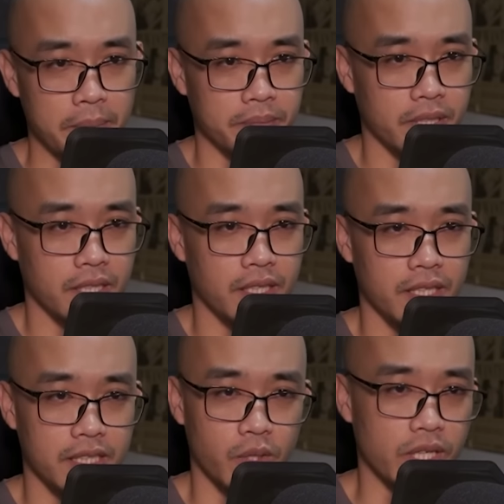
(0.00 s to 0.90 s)
Hồ Tái Lôi
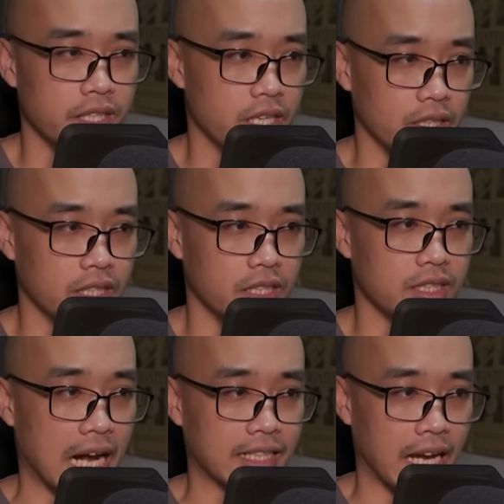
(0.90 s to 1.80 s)
nói.
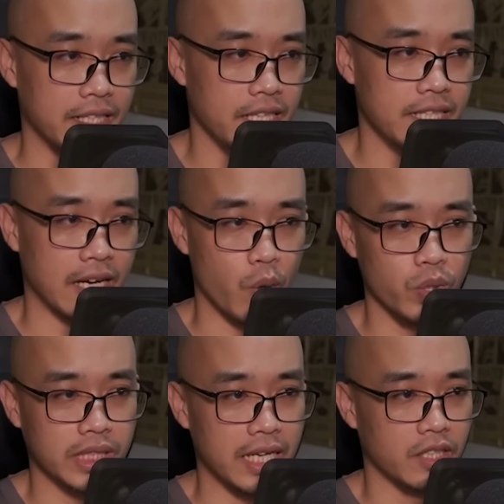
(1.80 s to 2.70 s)
Hả?
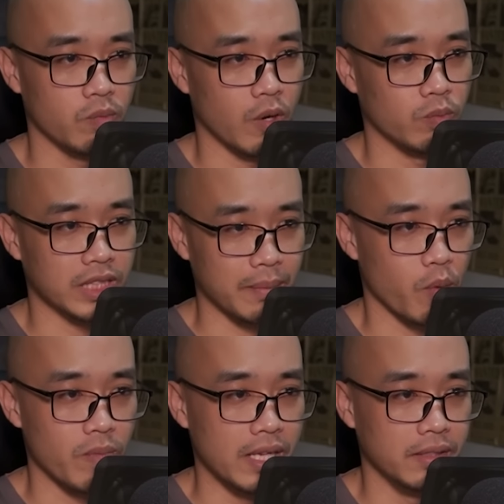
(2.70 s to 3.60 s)
Vậy bây giờ chúng
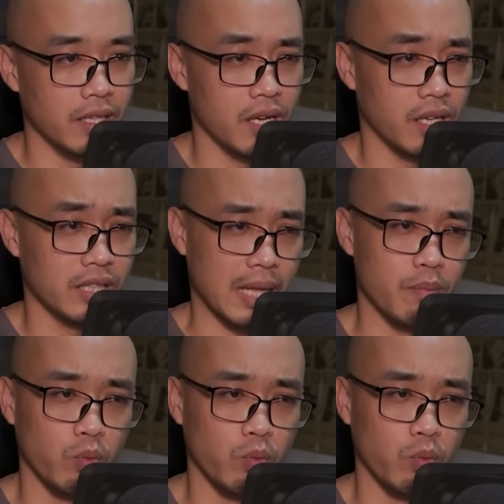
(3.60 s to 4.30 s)
ta lập tức đi xem đi.